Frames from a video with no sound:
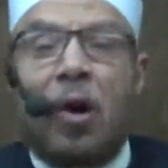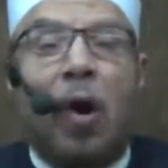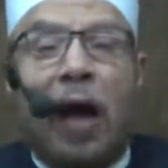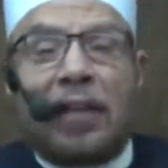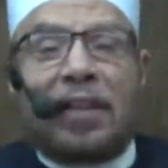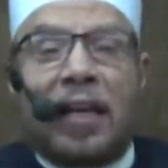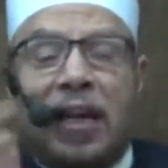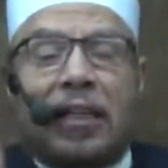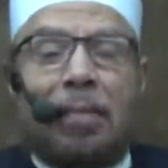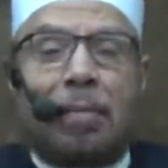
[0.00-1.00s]
وحتى
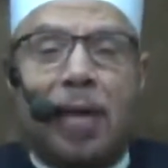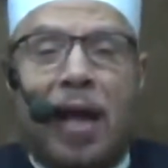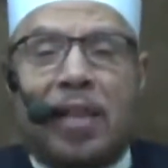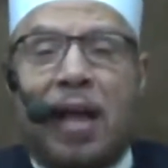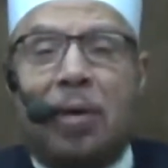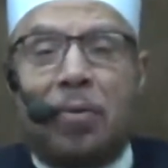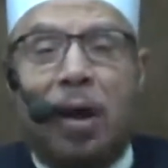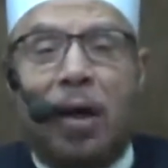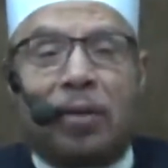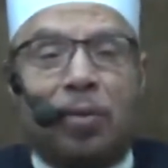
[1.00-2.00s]
كتب بهذا
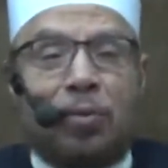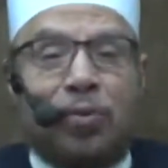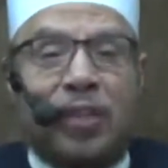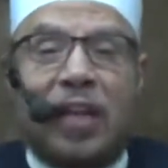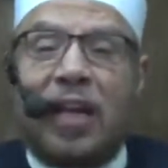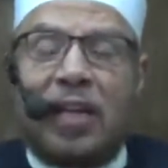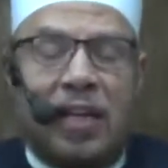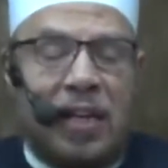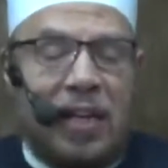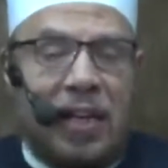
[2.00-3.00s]
أوراقا عرفية
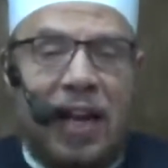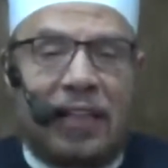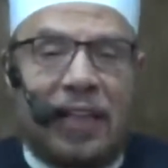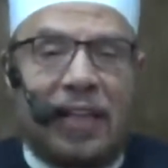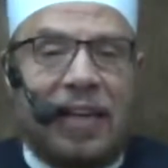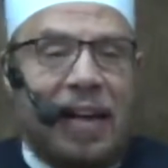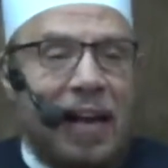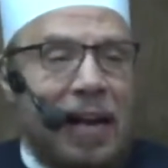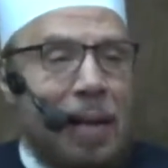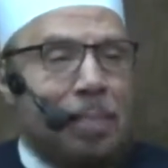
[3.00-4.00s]
لكن
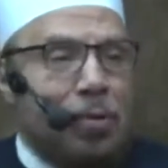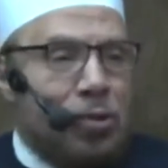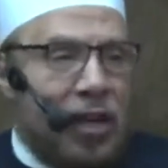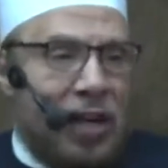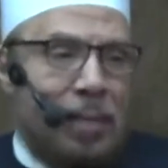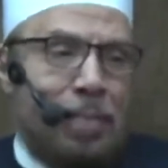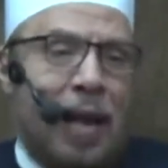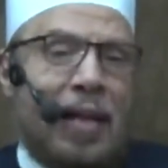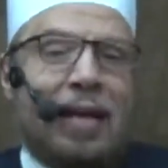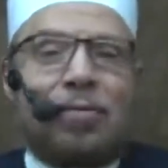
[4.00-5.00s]
لم
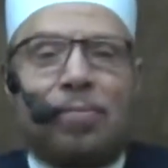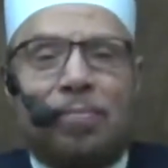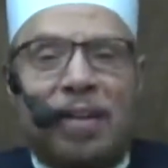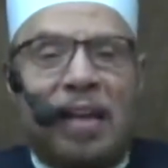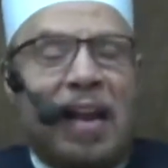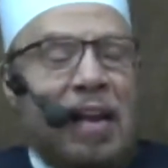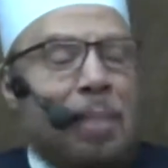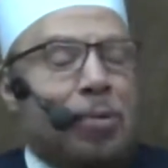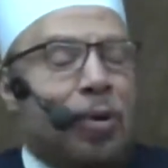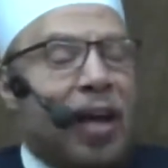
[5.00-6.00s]
يسلمها لهم
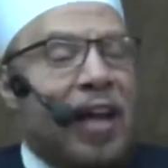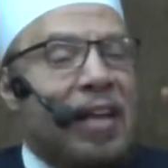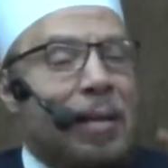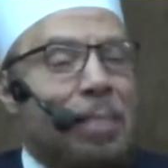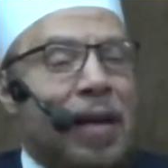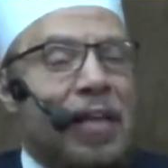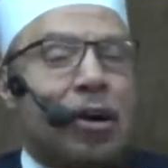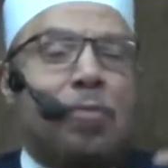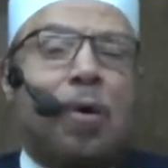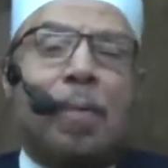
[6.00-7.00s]
لم يخلي
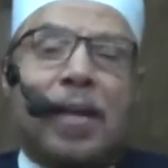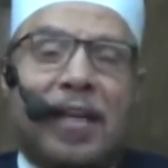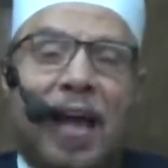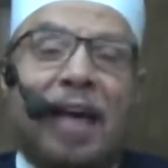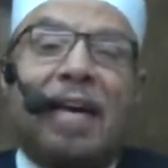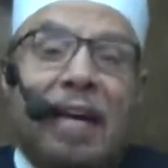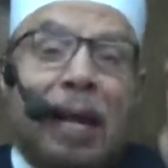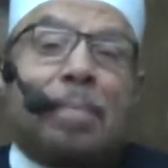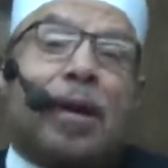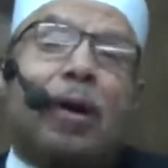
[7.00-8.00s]
بينهم وبينها
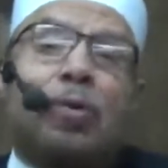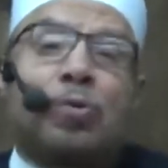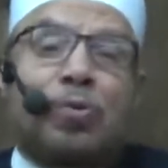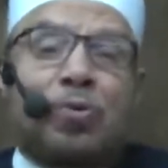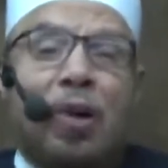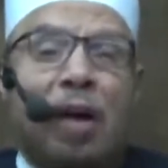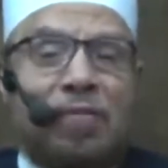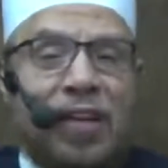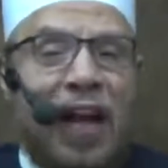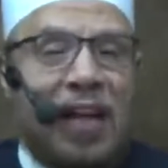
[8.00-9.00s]
لم يحوزوها
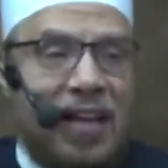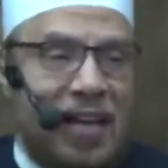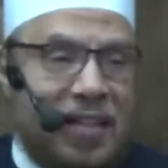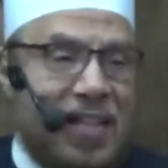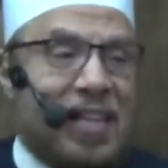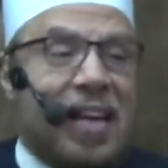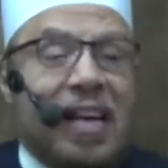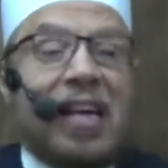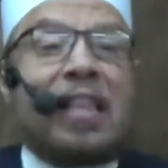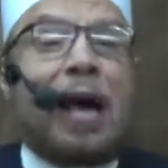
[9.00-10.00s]
في حياته
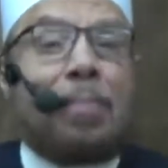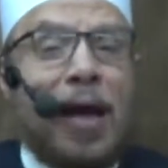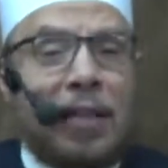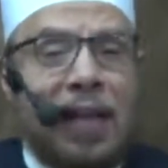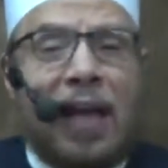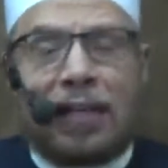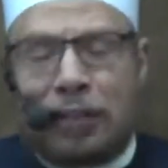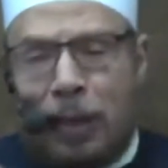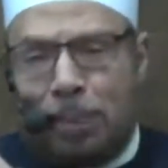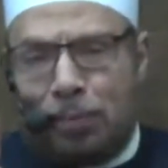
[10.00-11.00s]
إذا مات
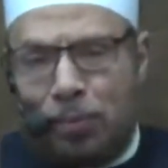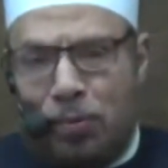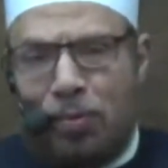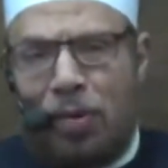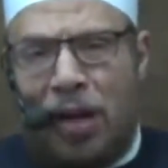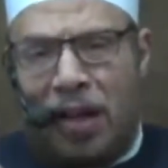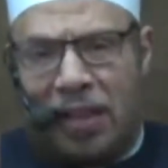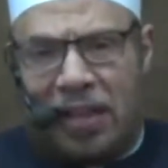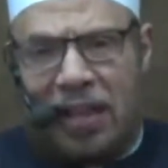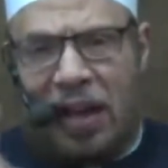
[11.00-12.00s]
تبطل
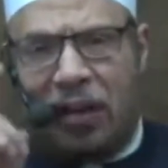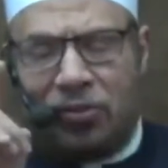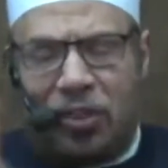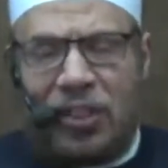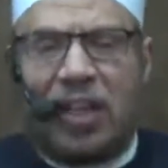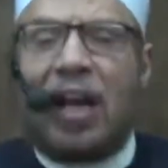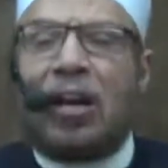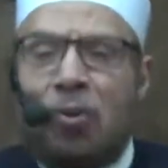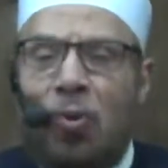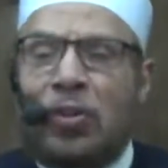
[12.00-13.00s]
هذه العطية
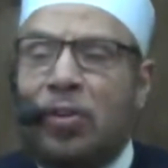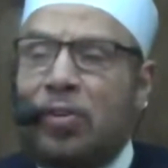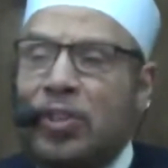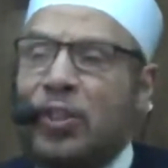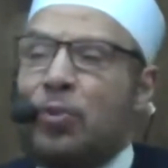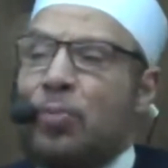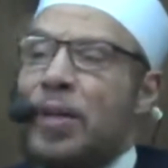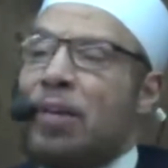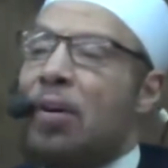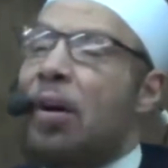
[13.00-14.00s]
وترجع
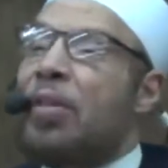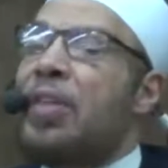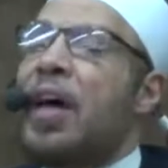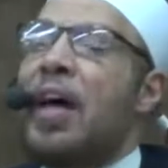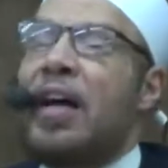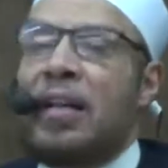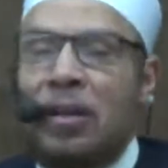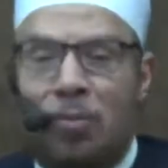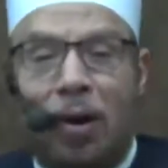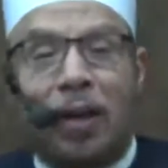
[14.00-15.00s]
ميراثا
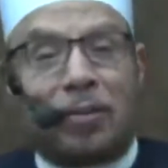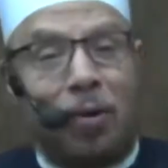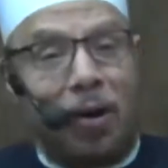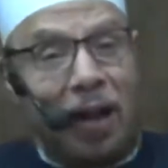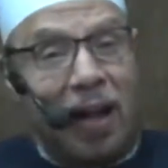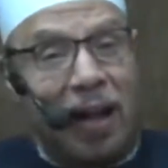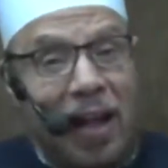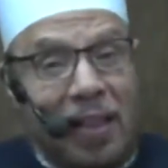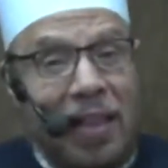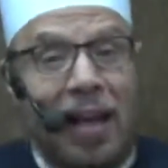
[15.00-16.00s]
وقد وقع
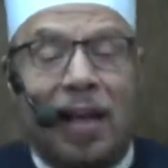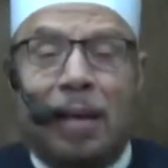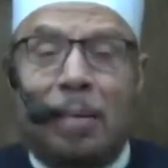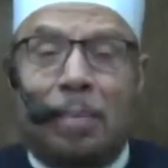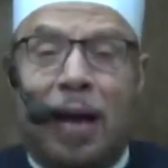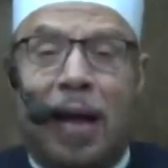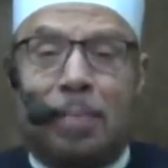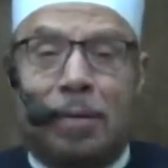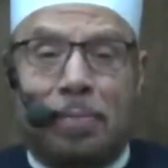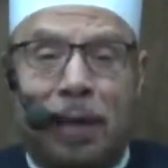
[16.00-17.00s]
هذا مع
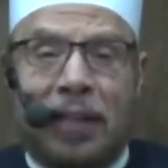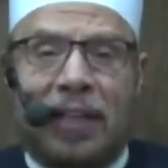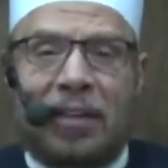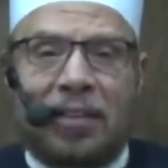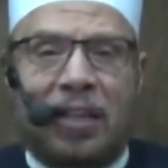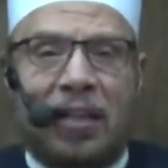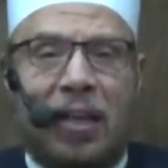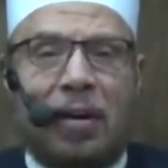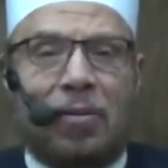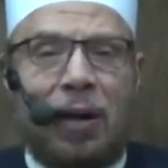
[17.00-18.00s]
أبي بكر رضي
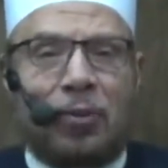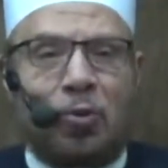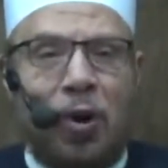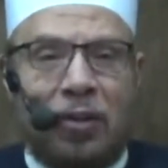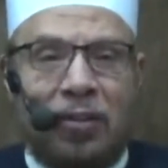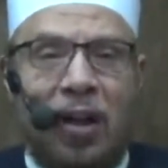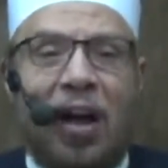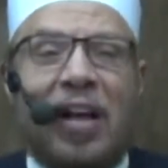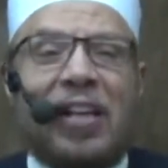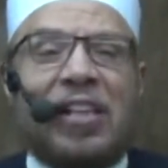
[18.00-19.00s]
الله عنه
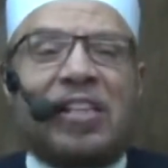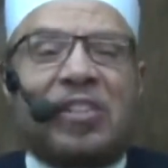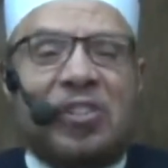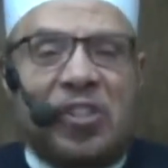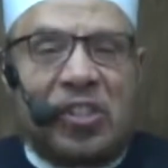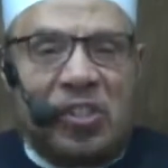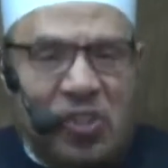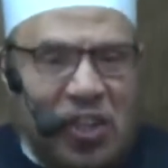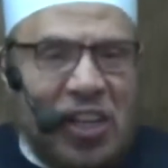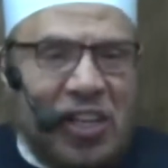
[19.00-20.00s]
وأرضاه
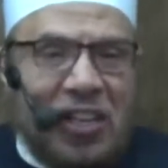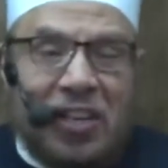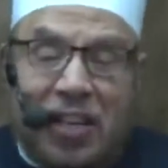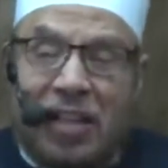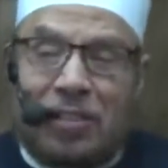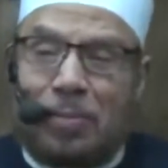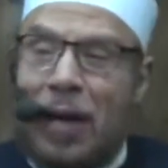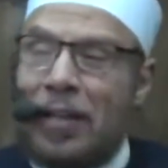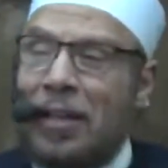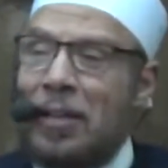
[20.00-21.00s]
سيد الناس
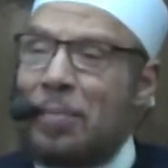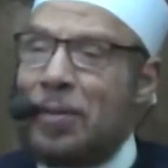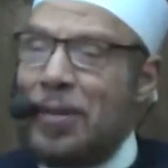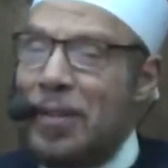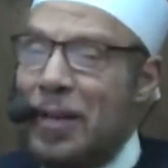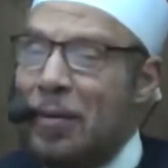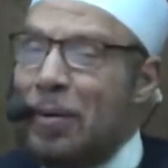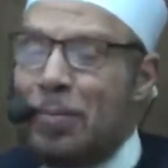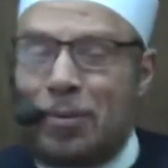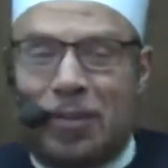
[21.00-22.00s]
بعد النبيين
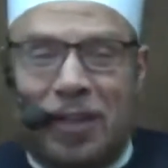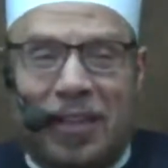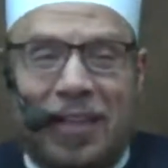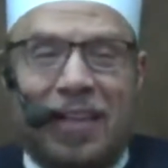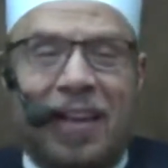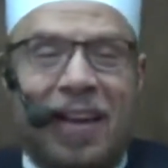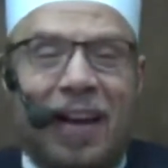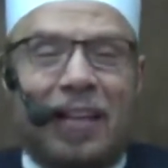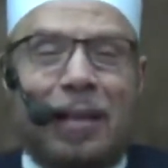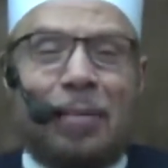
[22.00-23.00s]
والمرسلين
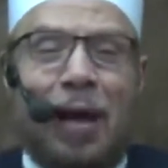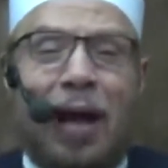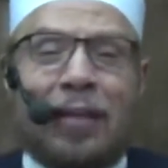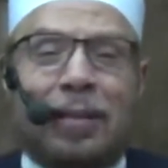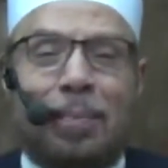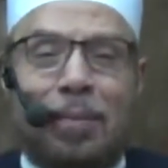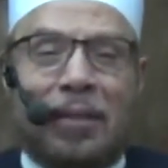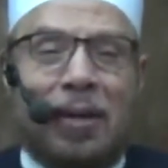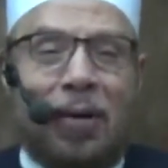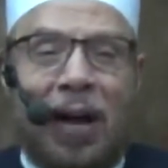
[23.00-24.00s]
عندما أعطى
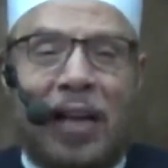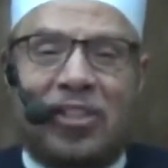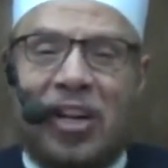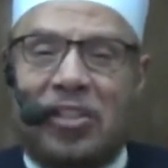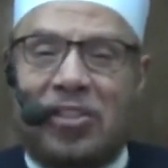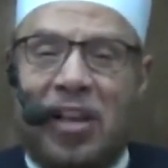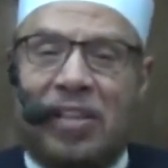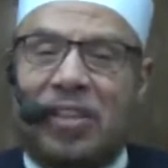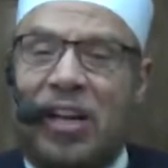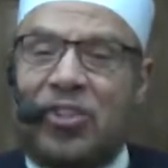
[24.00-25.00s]
ابنته عائشة
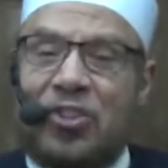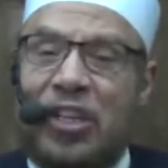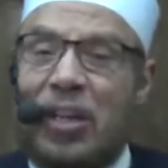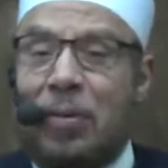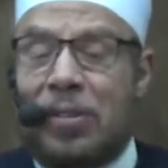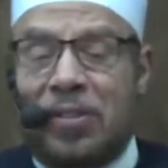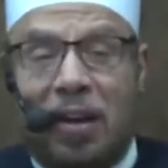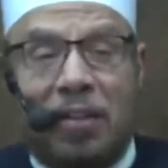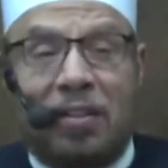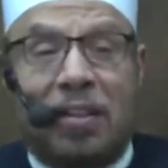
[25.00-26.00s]
جزاز عشرين
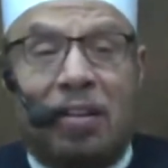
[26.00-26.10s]
وسقا